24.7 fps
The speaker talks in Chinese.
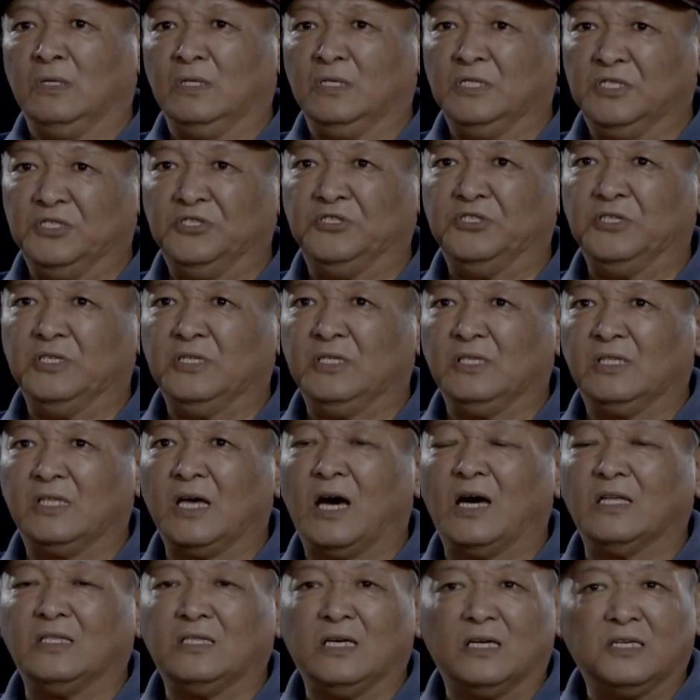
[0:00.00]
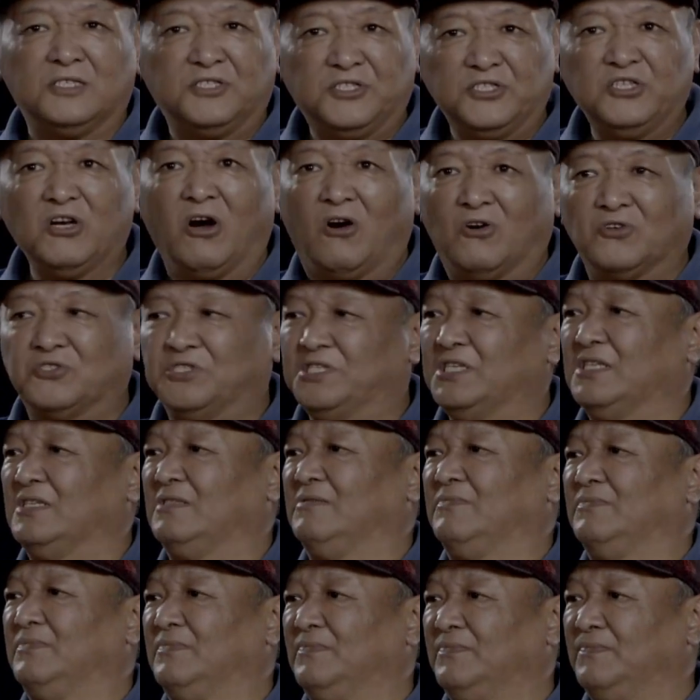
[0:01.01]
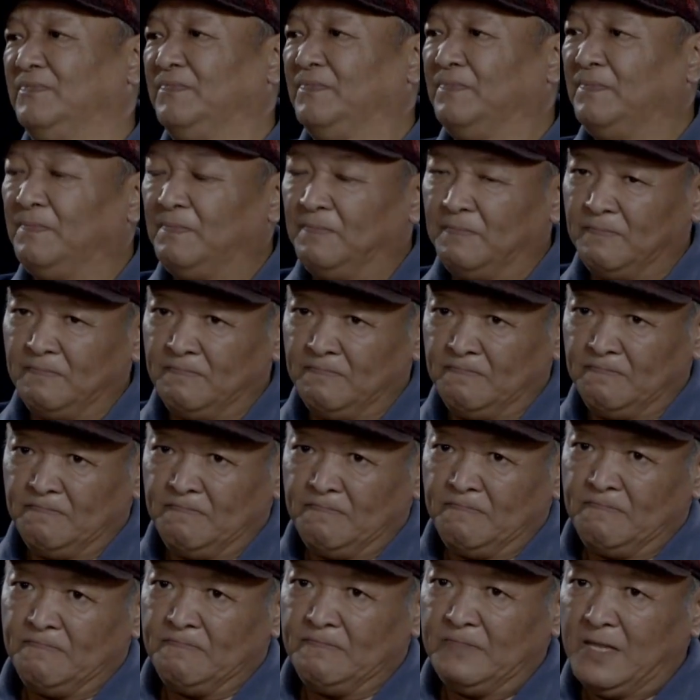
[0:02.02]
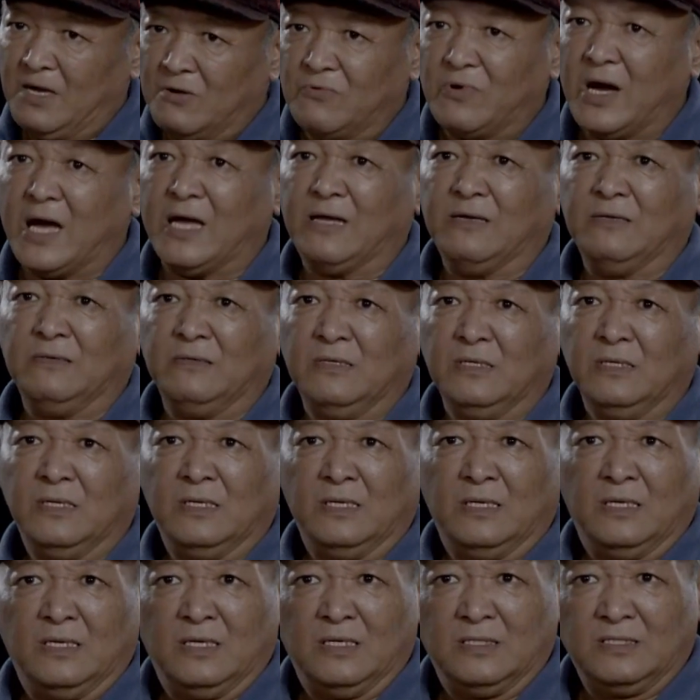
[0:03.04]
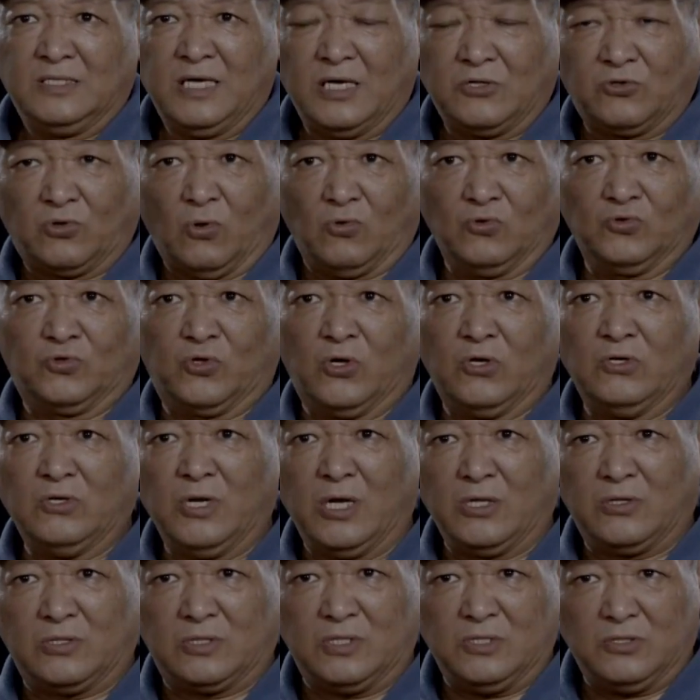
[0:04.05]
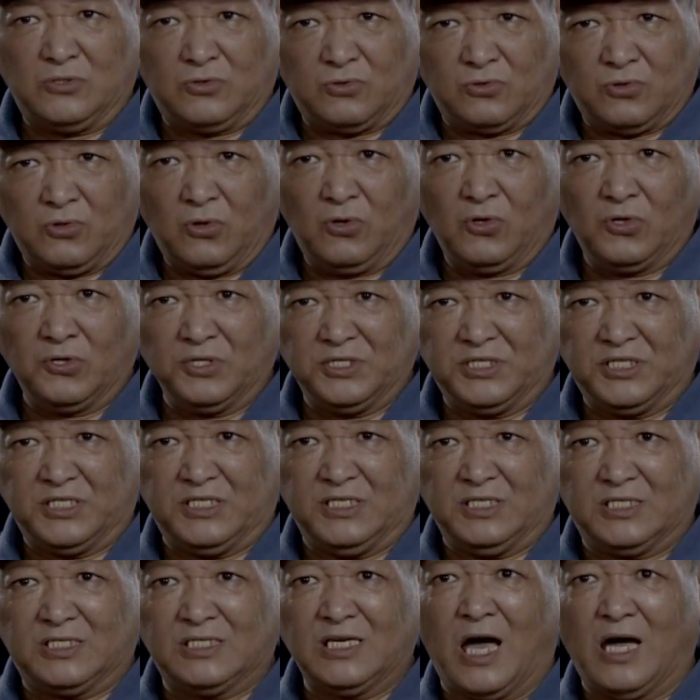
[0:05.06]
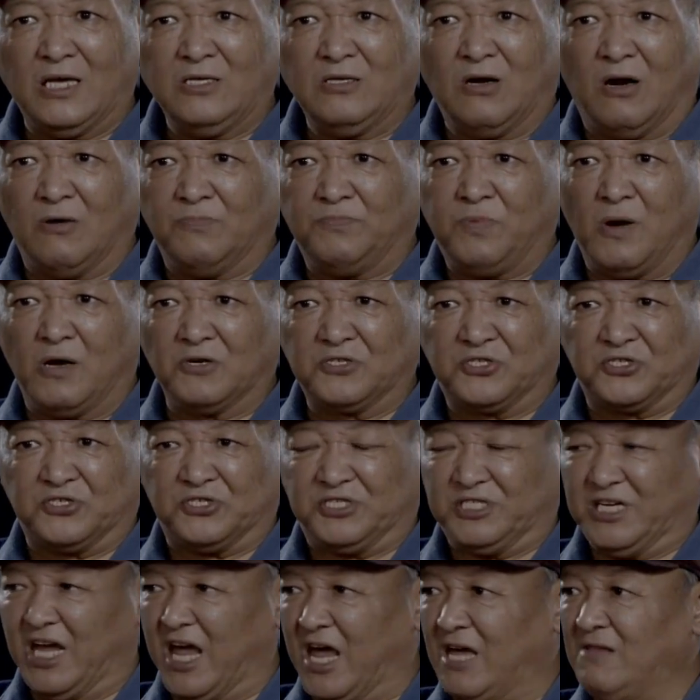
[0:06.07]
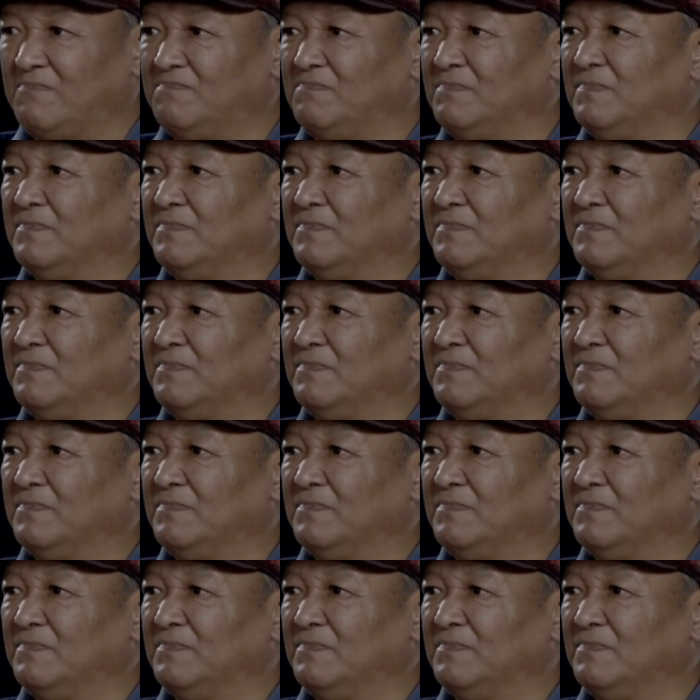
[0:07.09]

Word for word: 以及他的孝心。另外，在董存瑞托起炸药包之前，